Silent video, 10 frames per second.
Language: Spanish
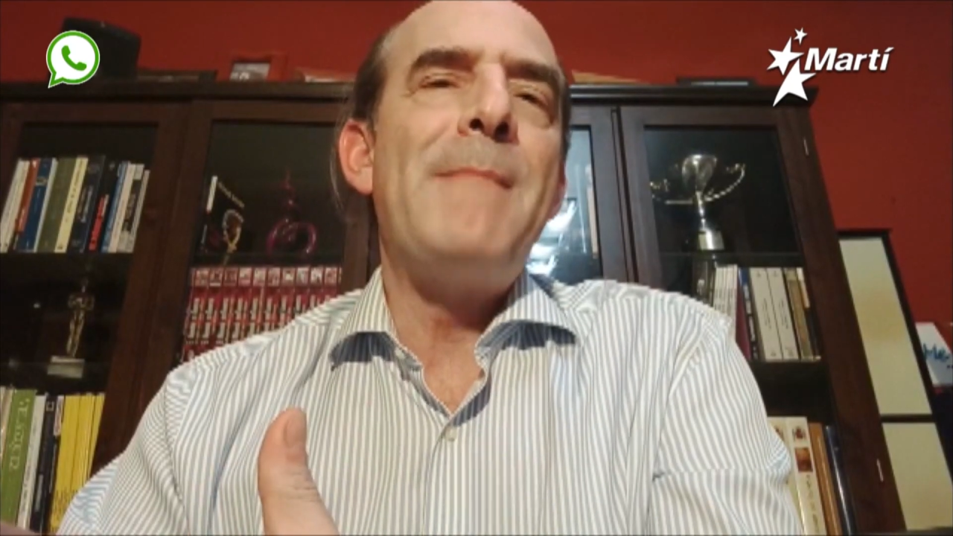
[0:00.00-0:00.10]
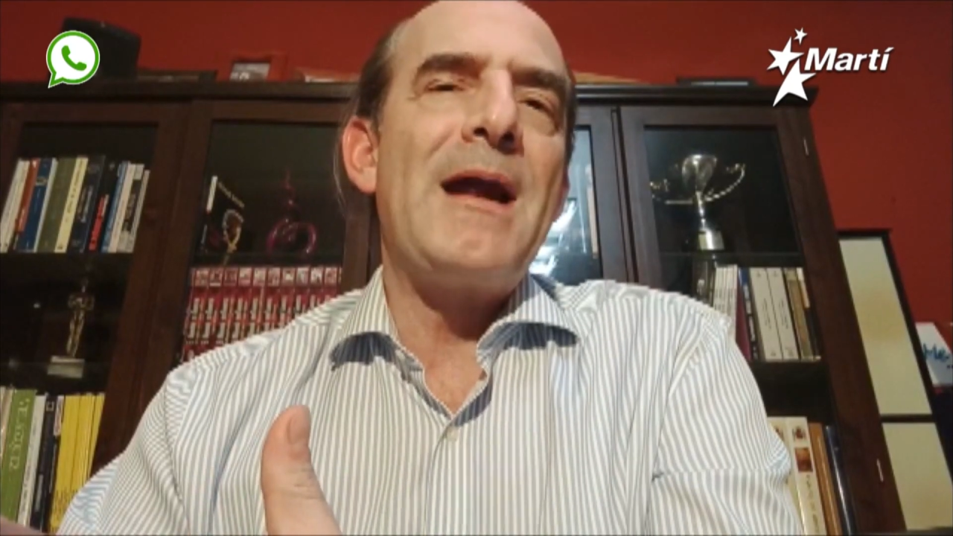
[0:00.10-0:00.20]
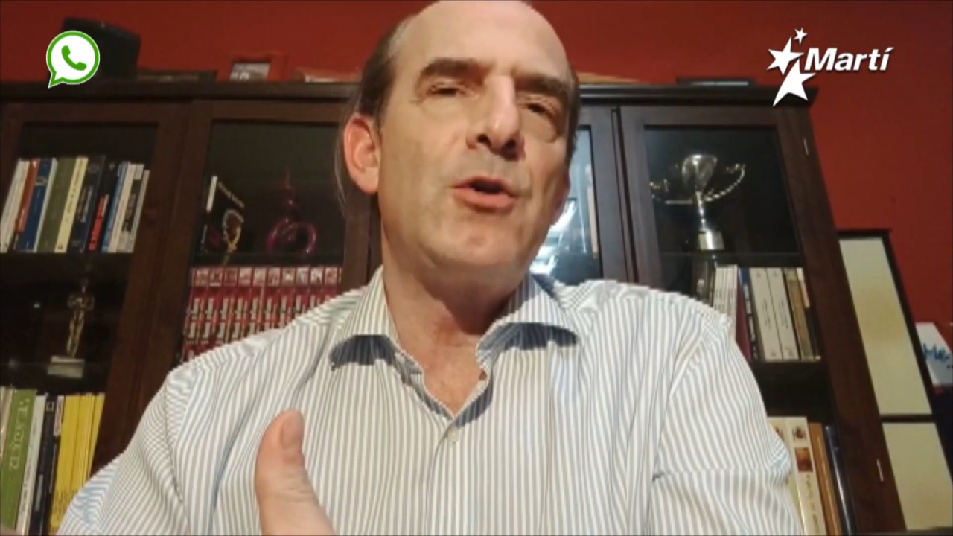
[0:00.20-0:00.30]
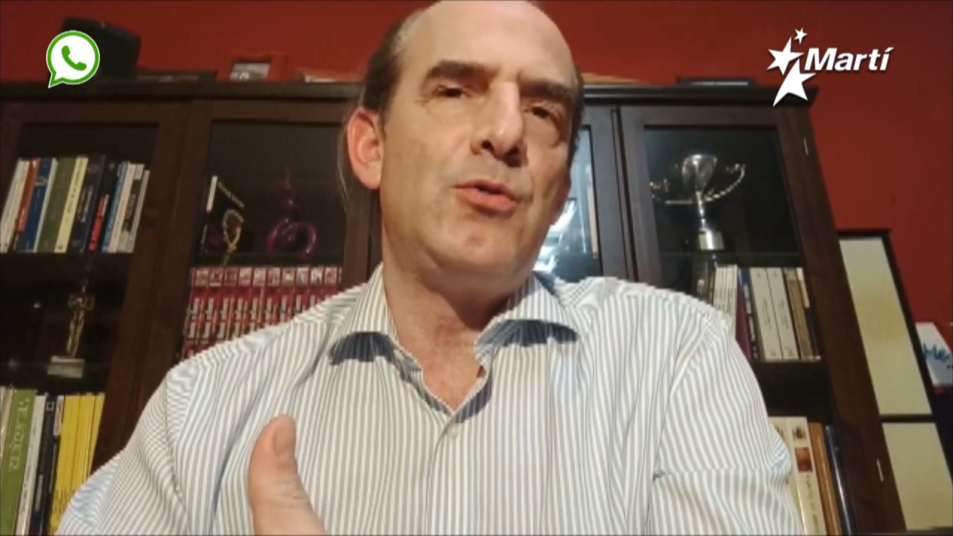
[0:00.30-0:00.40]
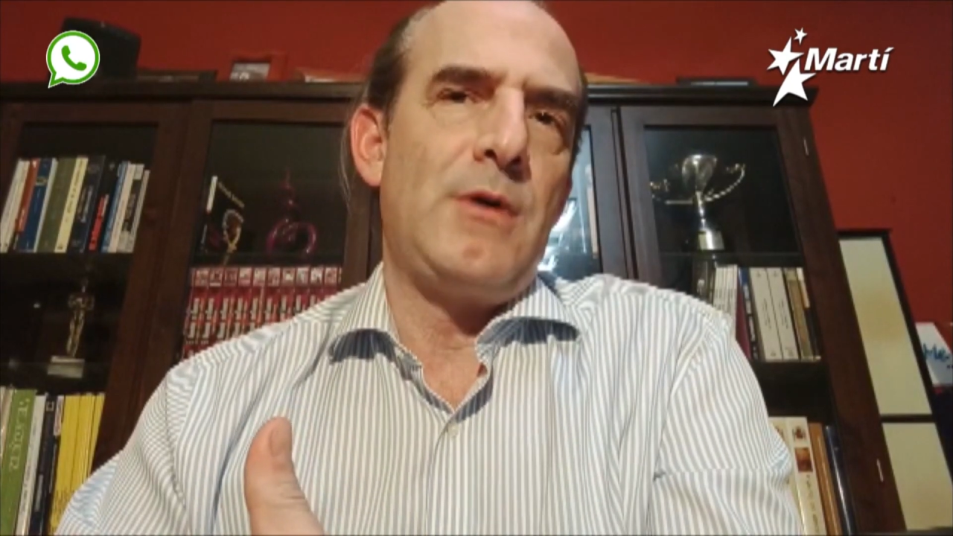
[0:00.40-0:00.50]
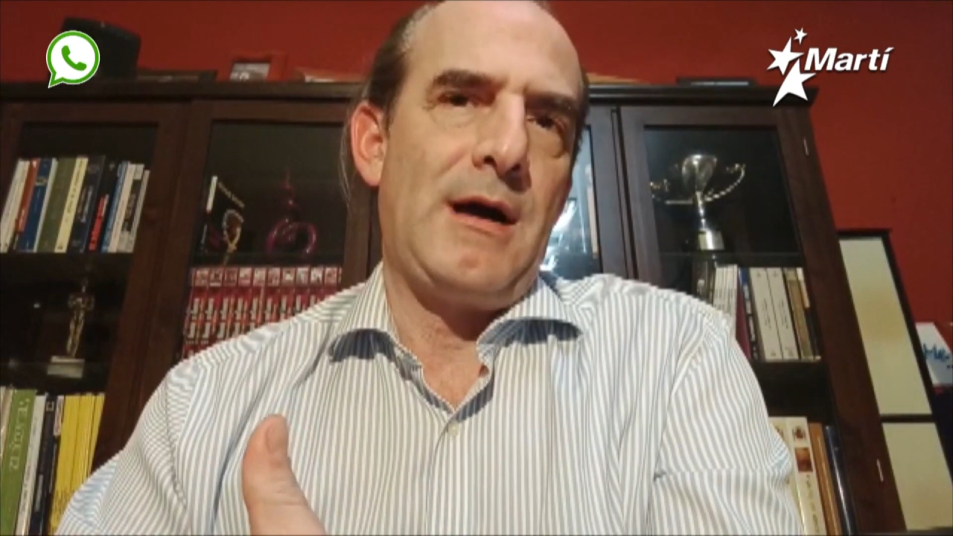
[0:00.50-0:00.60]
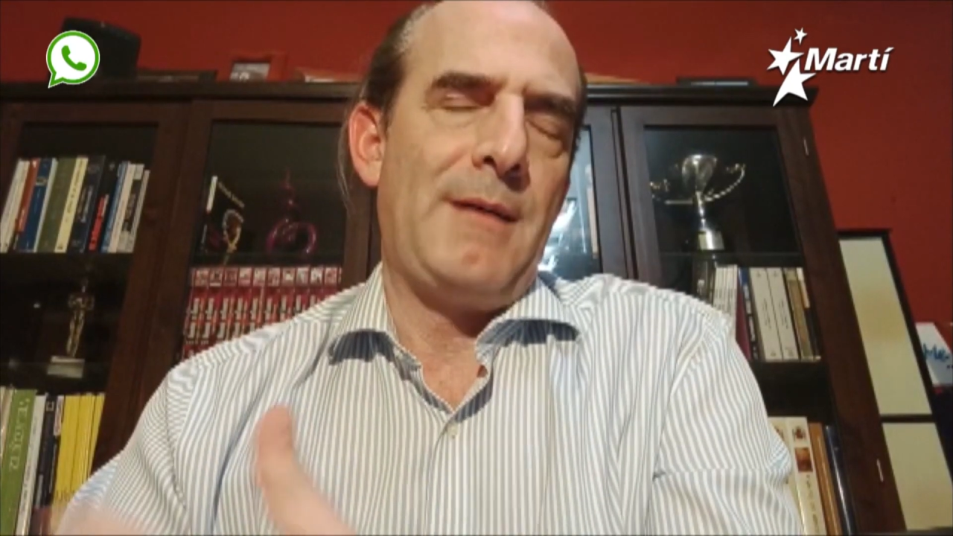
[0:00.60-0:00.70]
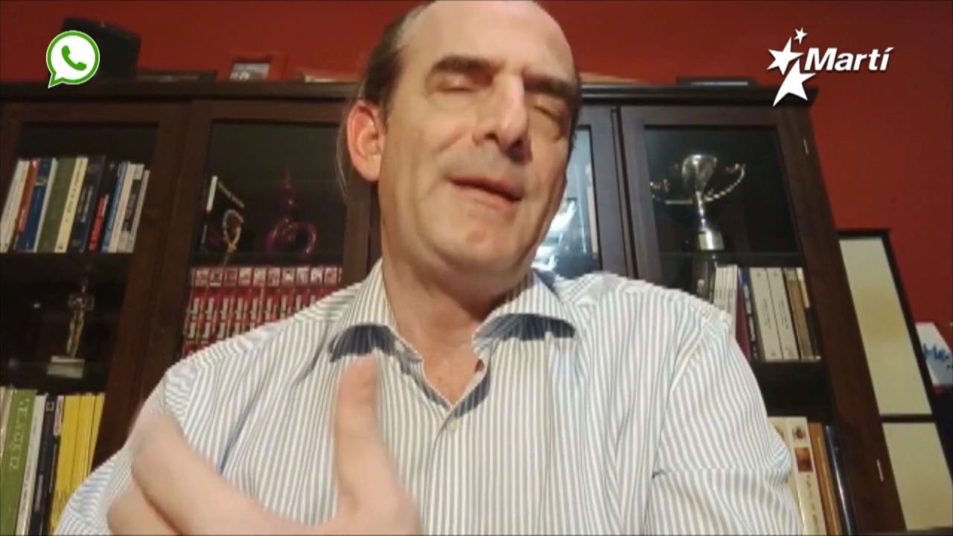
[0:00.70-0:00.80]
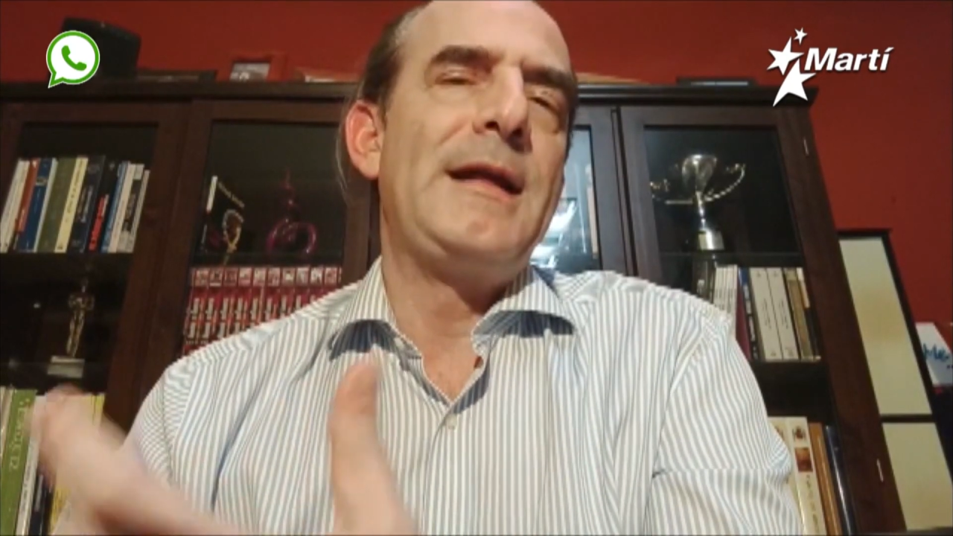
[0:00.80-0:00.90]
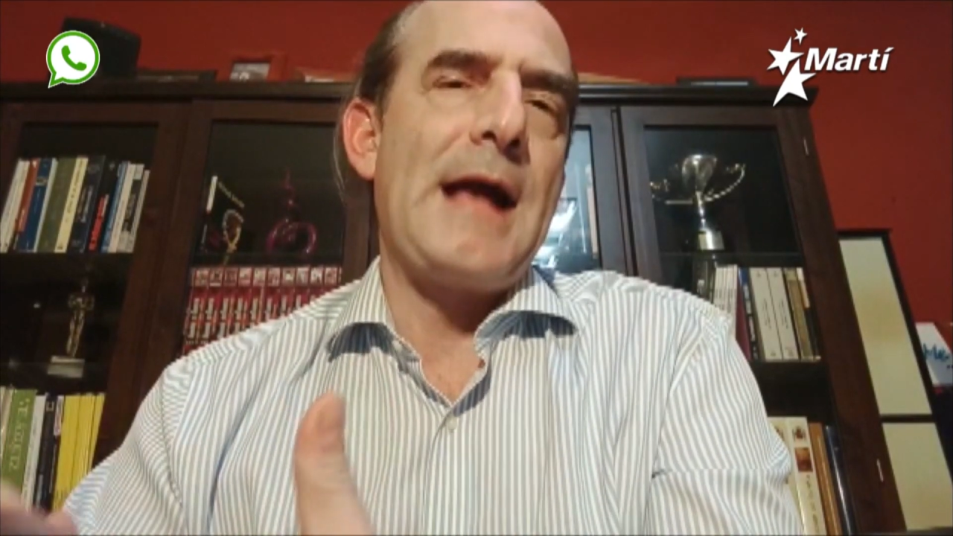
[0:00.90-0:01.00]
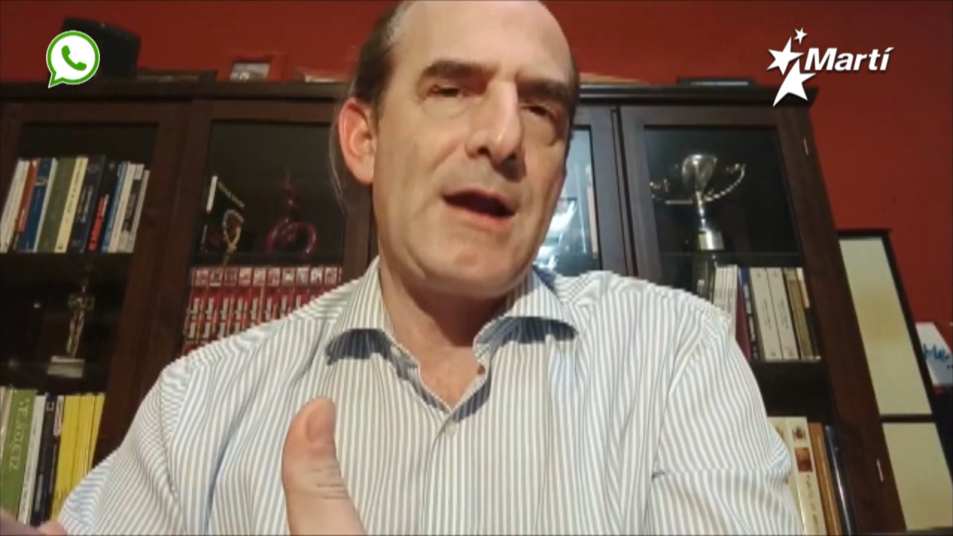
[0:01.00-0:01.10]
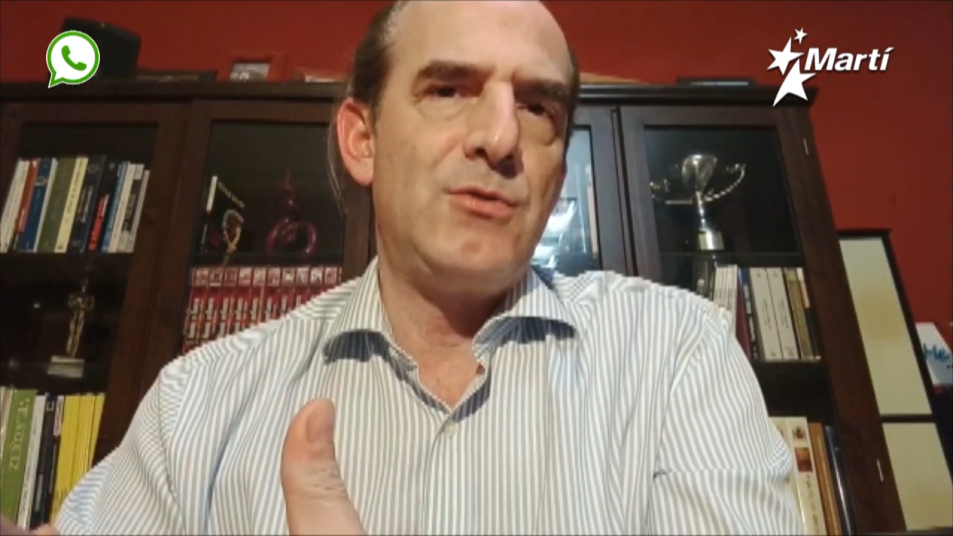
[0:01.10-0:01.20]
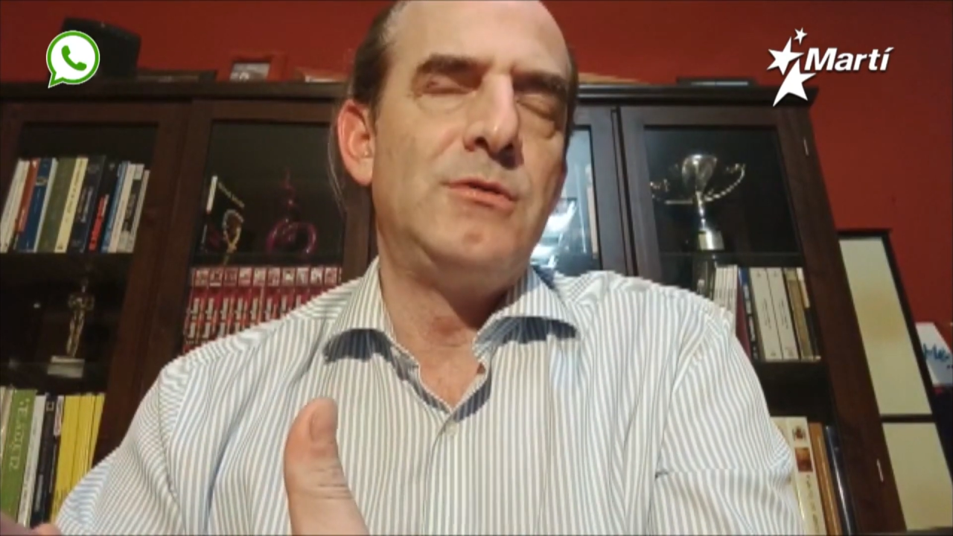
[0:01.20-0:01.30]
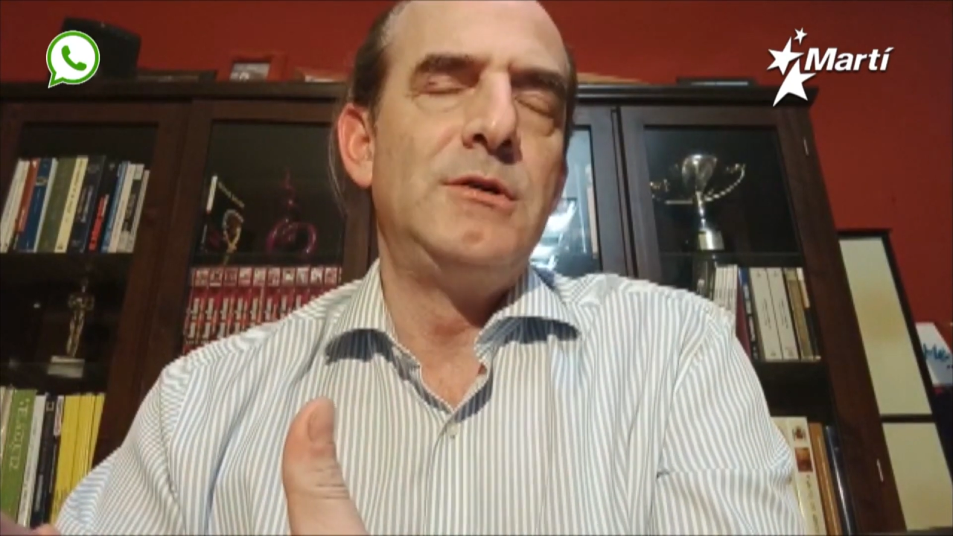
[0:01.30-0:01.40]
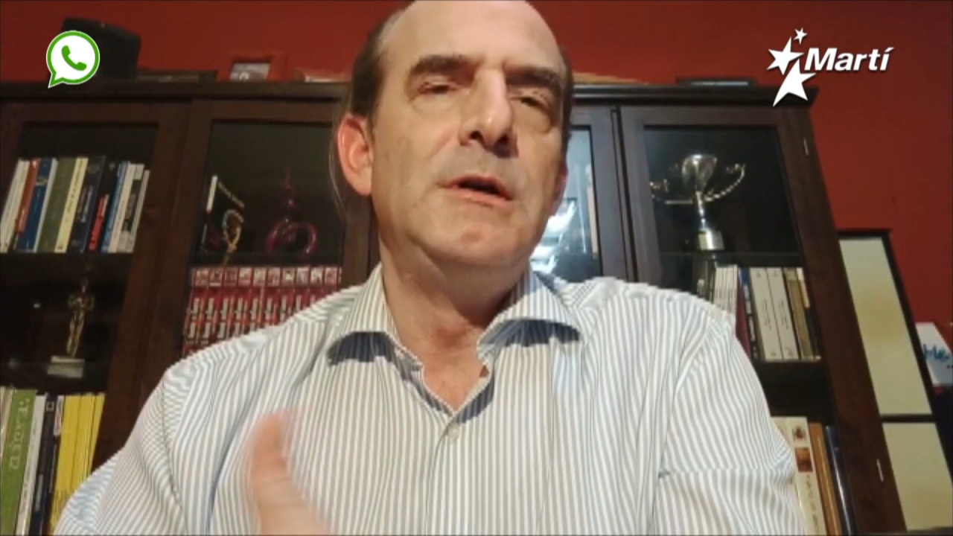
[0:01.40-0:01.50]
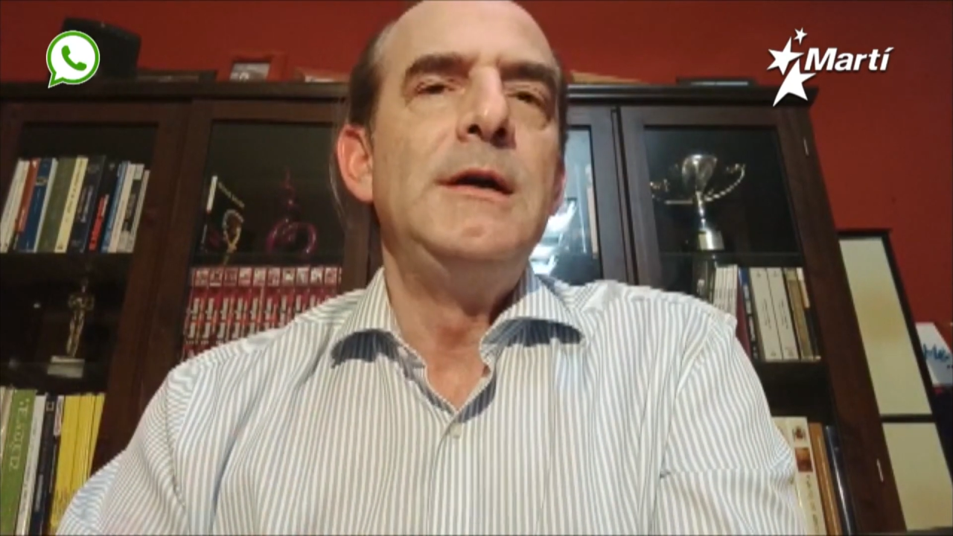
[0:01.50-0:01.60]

embargo americano